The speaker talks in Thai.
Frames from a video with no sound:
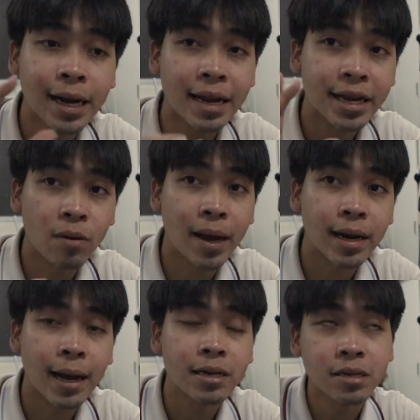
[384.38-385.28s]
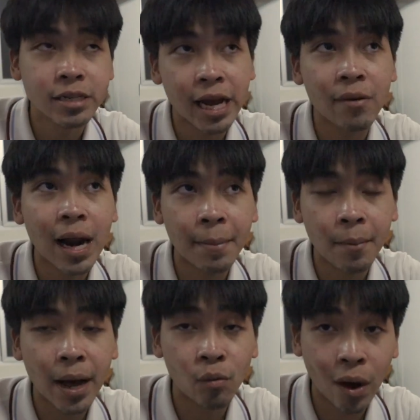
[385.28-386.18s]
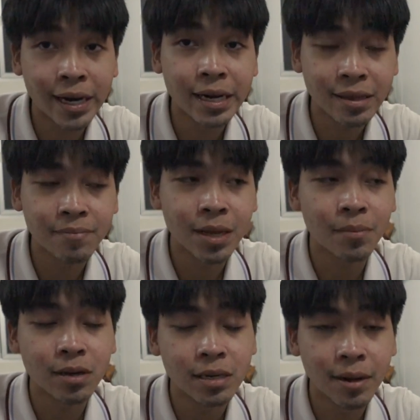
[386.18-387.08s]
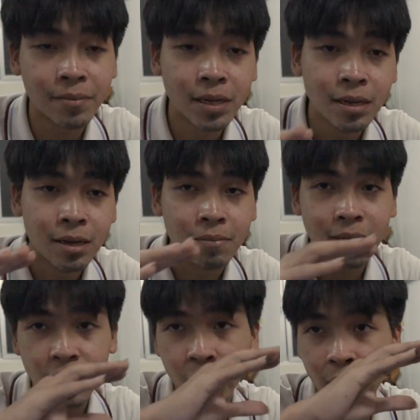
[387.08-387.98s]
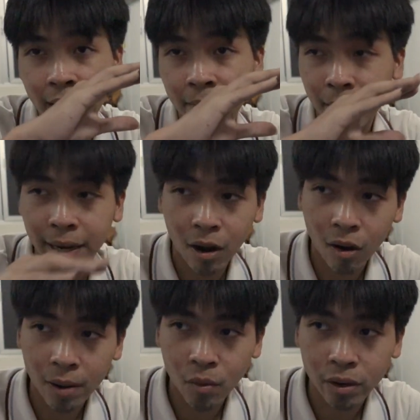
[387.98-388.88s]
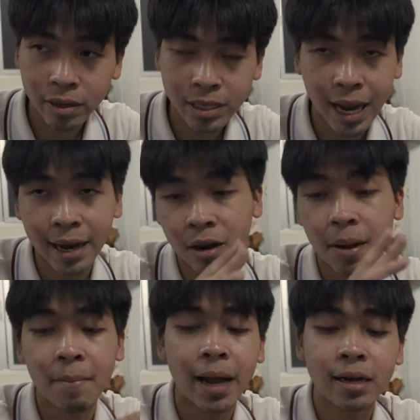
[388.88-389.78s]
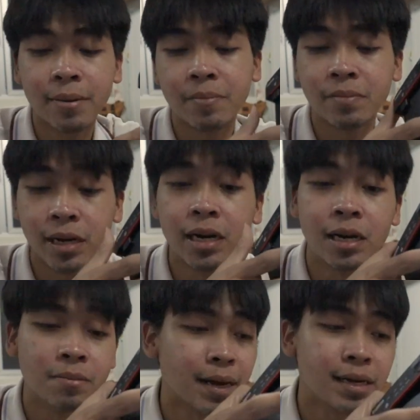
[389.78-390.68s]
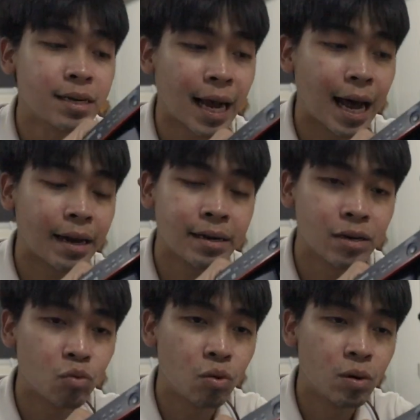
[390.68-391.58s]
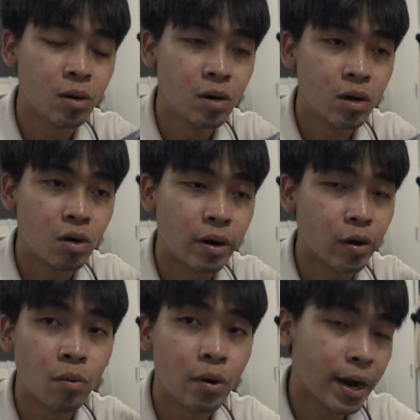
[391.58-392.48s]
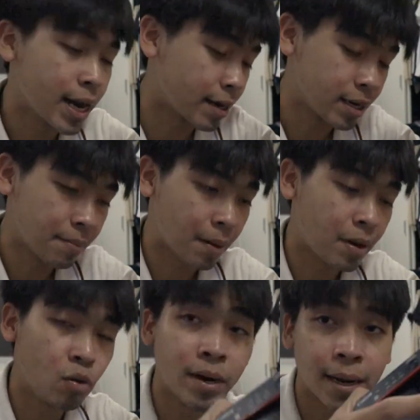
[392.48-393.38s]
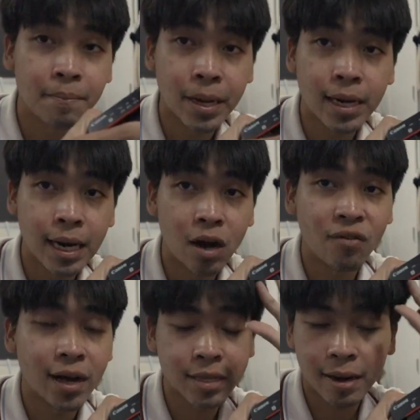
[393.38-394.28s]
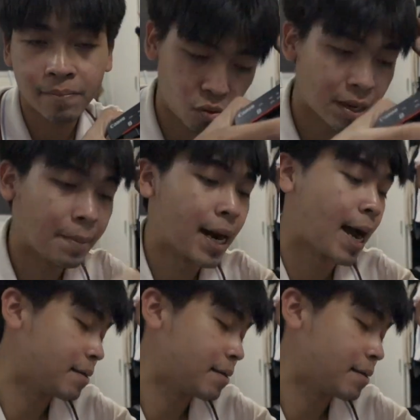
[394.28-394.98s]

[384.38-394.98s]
การแคลแบตอะ่ะใช้เวลาประมาณวันหนึ่งเต็มๆ ก็คือแบบ มันจะเดรนแบตออกให้หมดชาร์จเข้าไปใหม่ คือแบบเออ แม่งคือการ recovery อย่างหนึ่งมันไม่รู้เหมือนกันปิ๊กเคยเล่าฟัง แต่กูจำไม่ได้